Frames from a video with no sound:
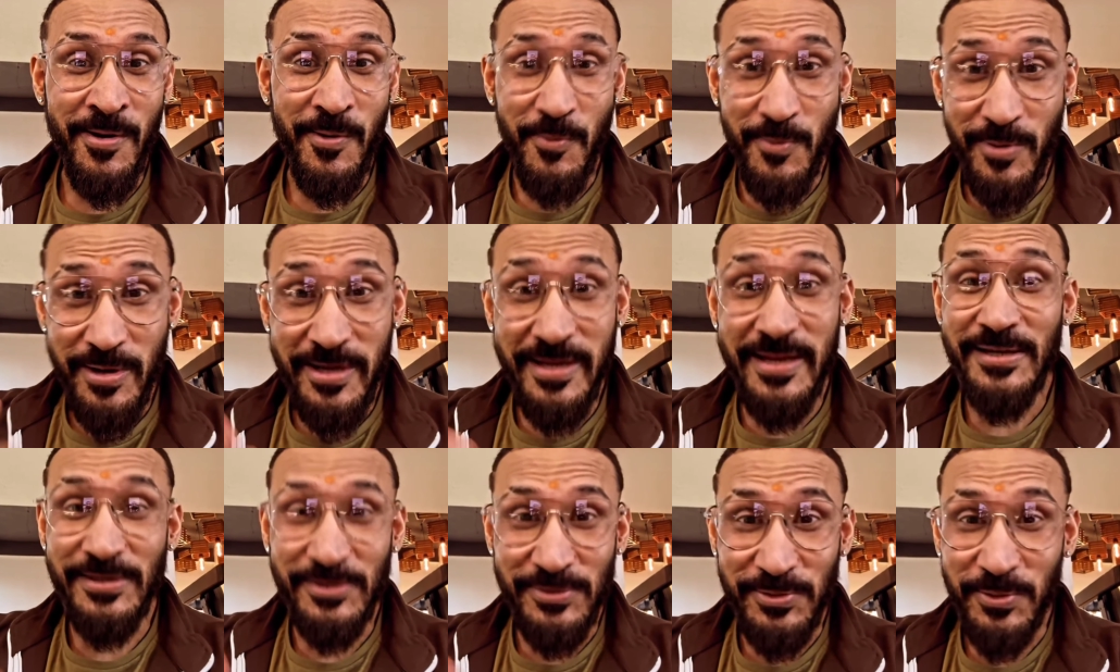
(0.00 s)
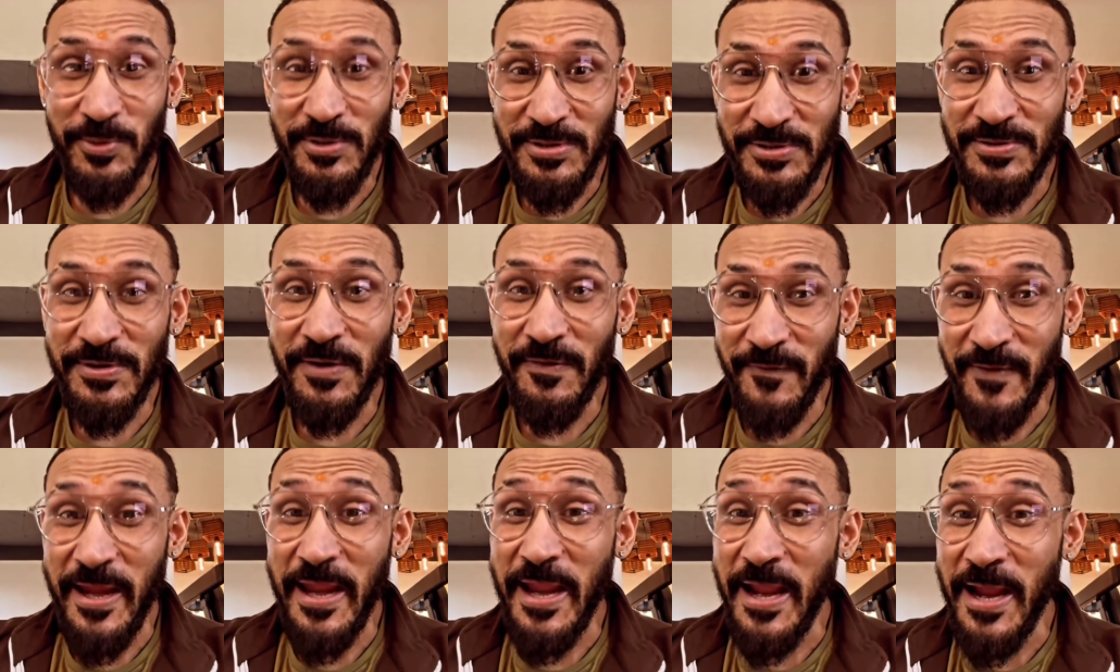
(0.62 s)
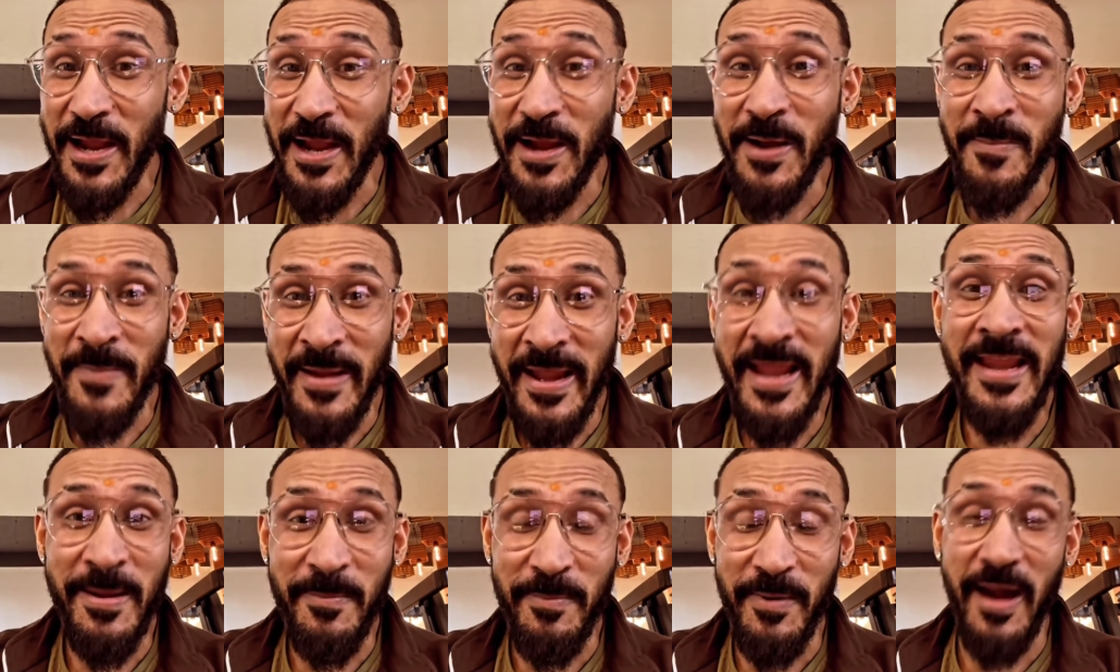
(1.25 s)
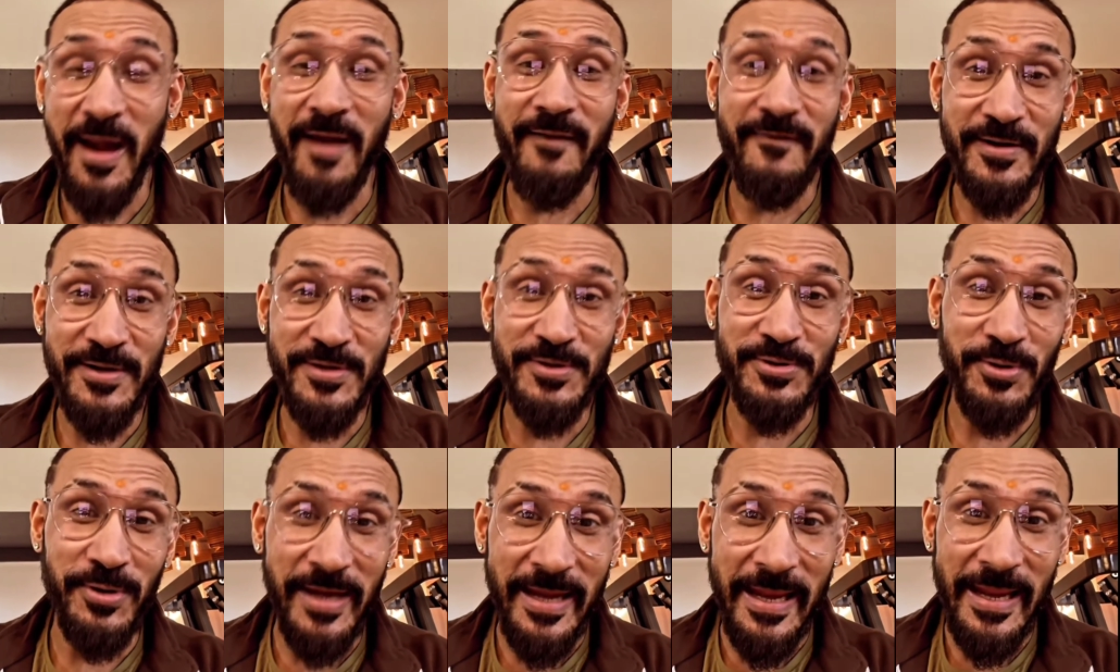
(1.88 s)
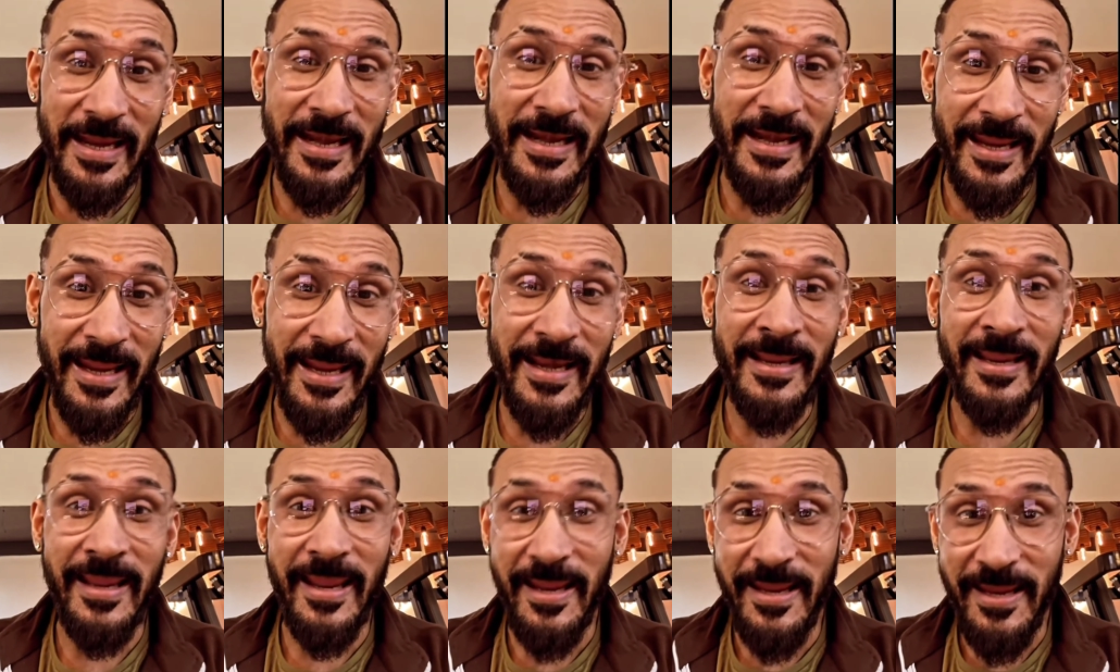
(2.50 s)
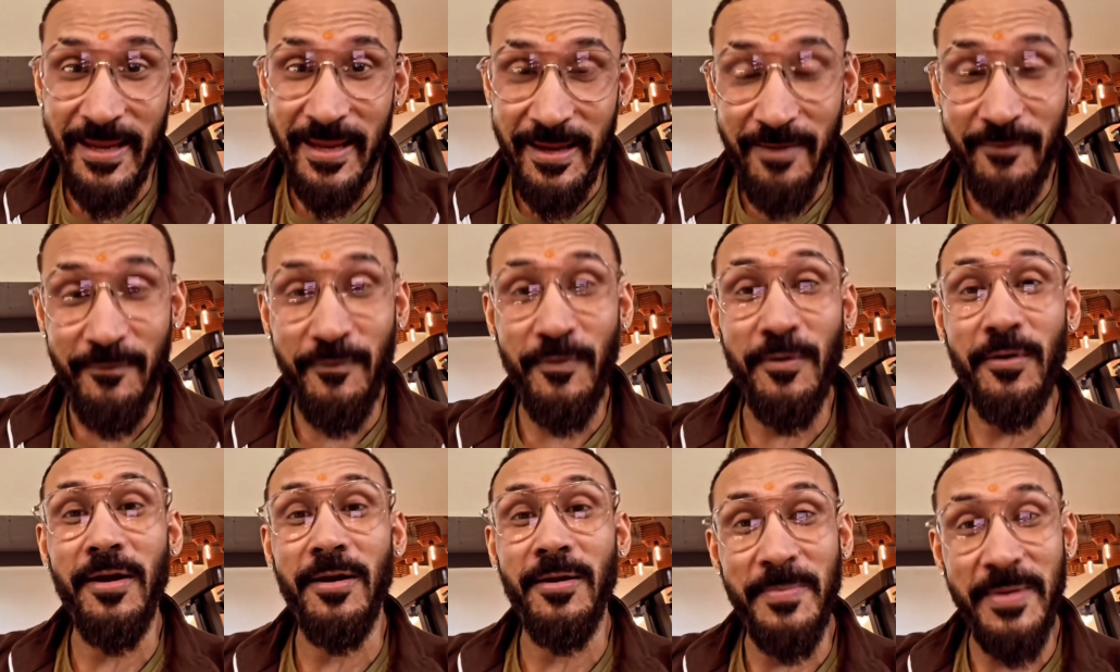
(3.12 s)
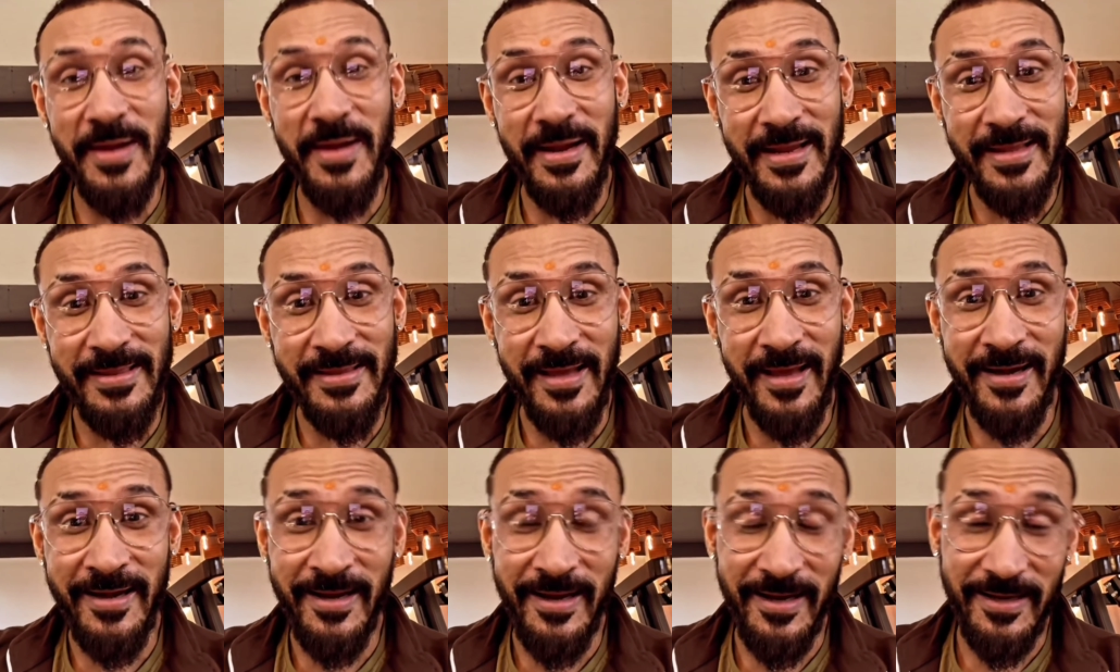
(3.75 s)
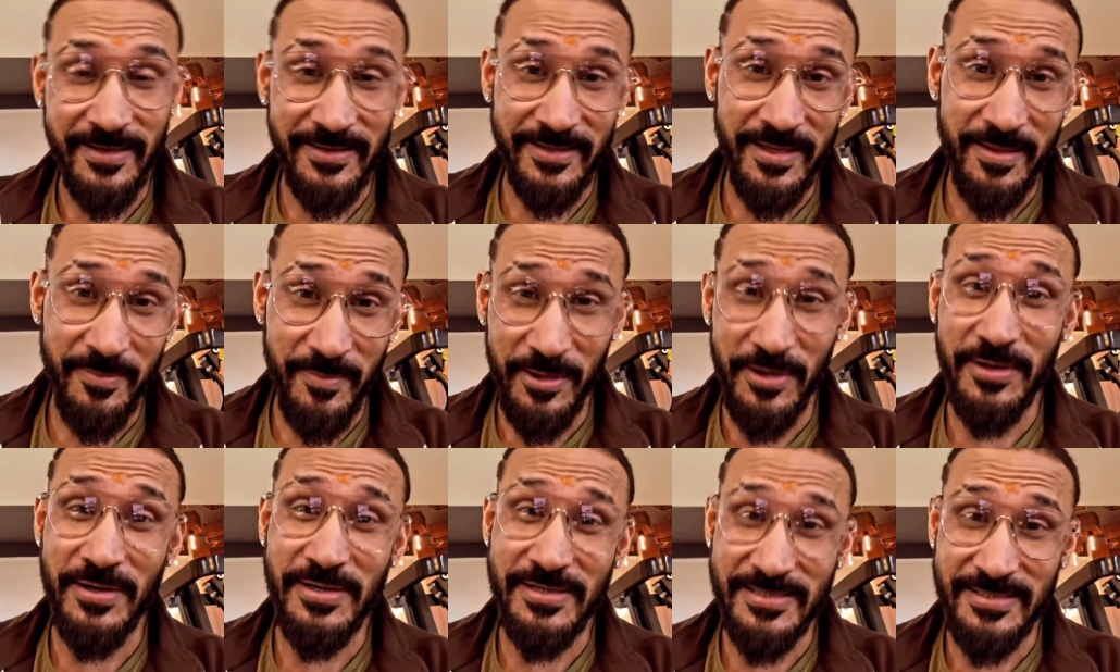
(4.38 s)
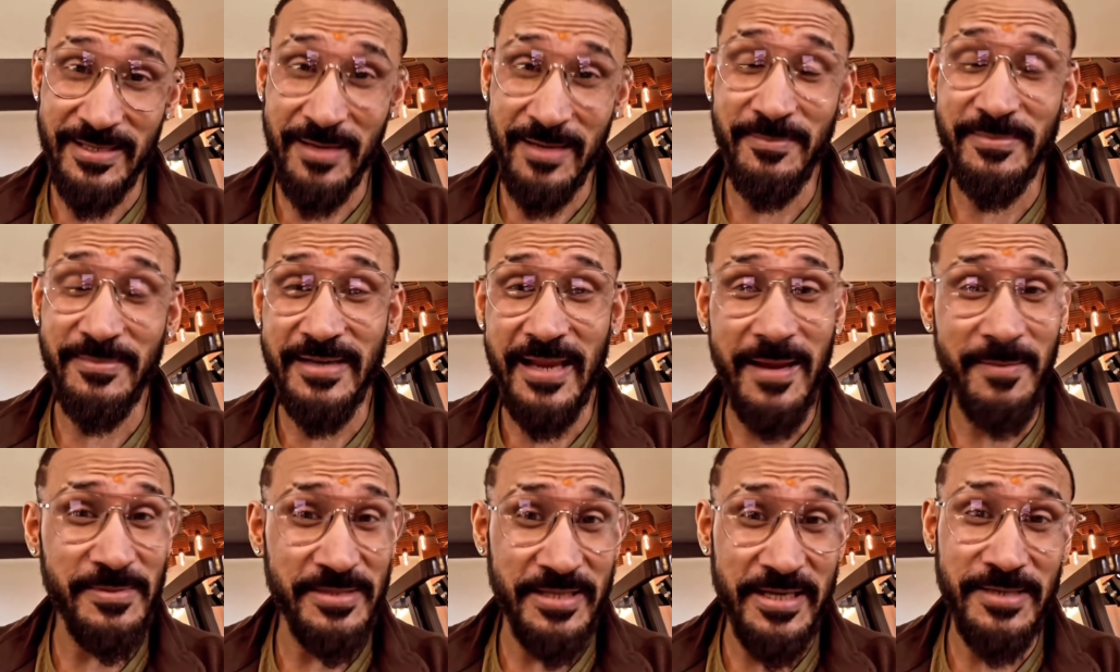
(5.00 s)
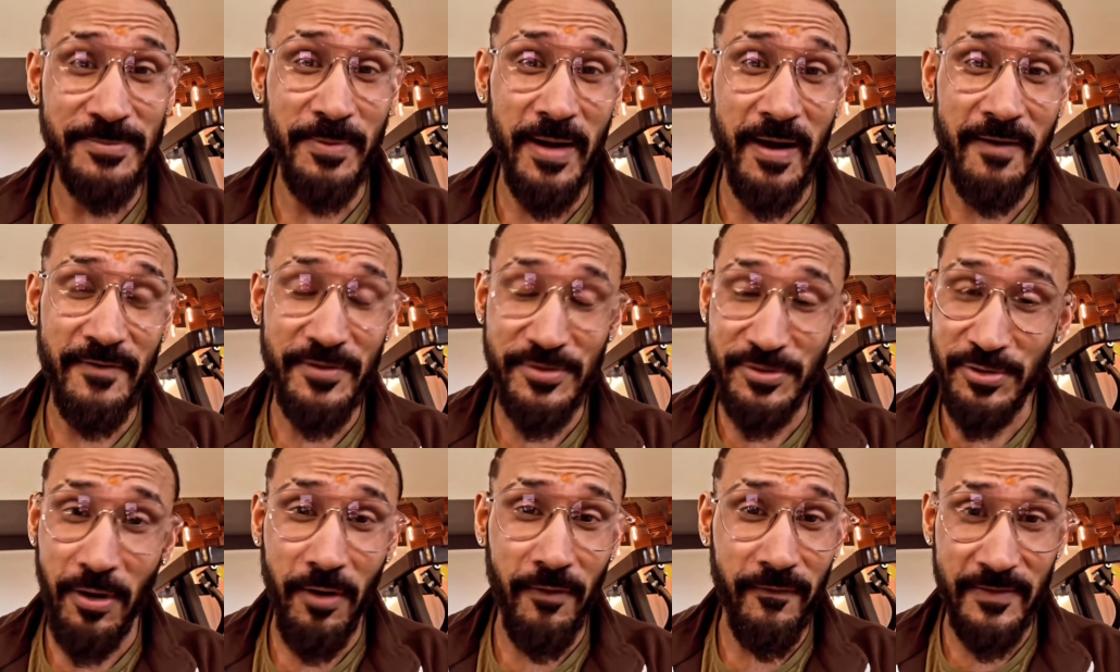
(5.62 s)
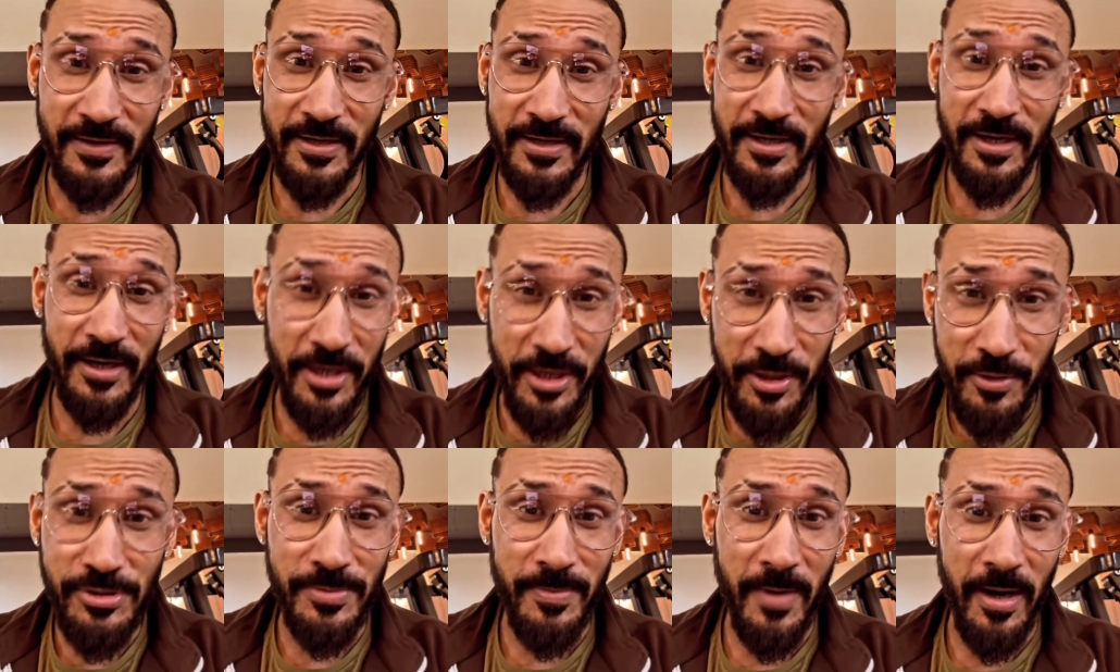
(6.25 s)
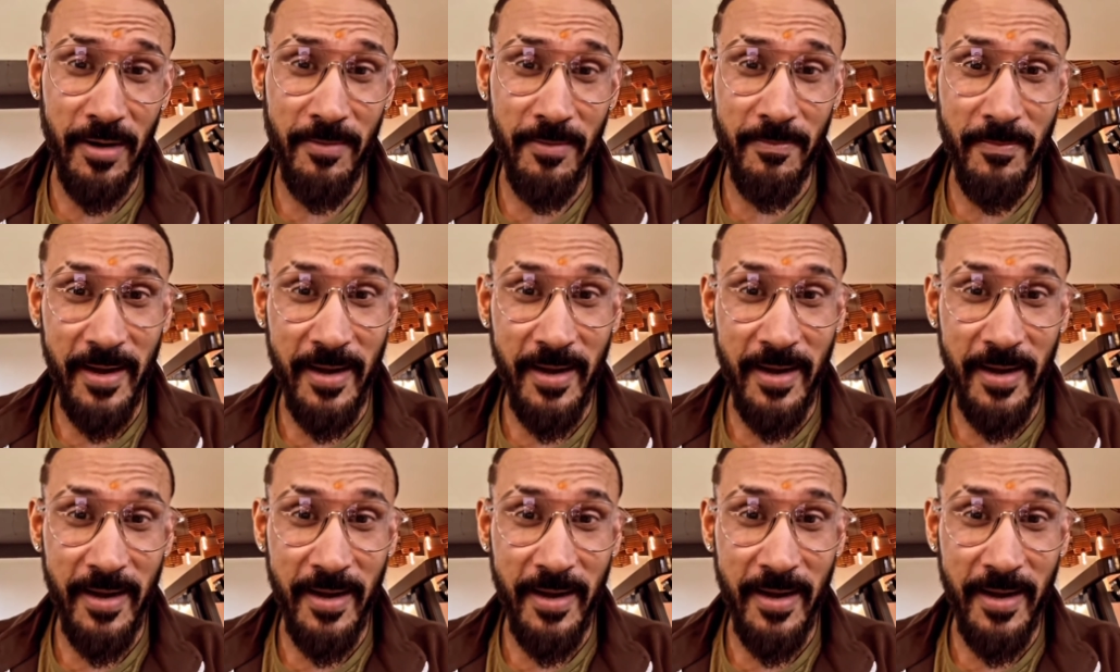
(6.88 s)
सोर्स ऑफ इनकम है ये प्राइवेट शो खेल खेल के ही वो ओलंपिया की तैयारी करते हैं बिकॉज समटाइम्स दिस प्राइवेट शो ऑफर अ ह्यूज अमाउंट ऑफ मनी